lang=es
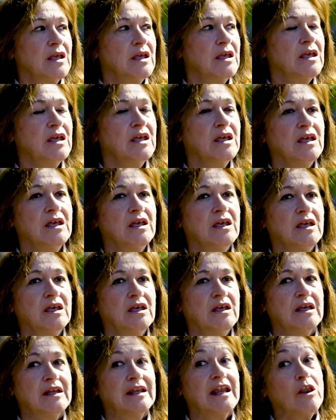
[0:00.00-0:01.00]

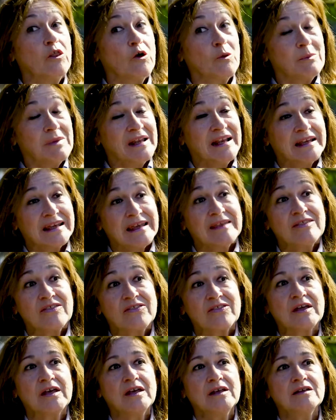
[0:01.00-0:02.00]
y en el
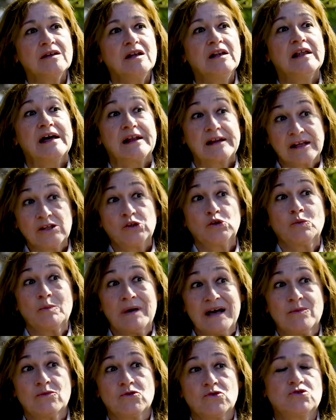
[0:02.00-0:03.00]
2015 la
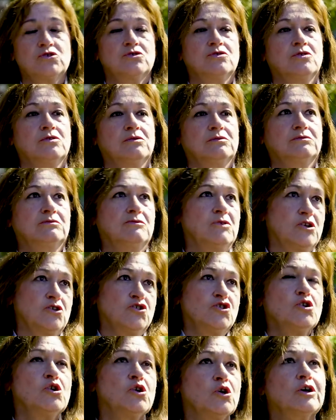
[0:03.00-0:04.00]
retomamos bueno,
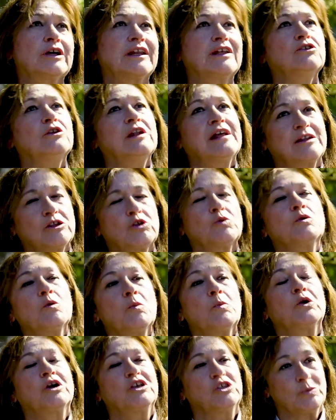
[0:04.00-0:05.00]
yo en concreto la retomé
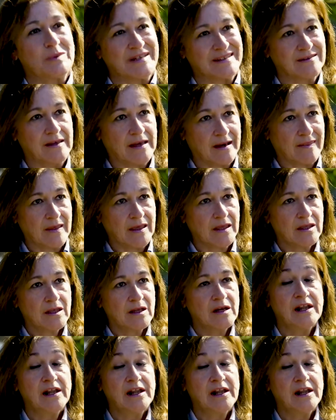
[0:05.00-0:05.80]
un poquito más tarde,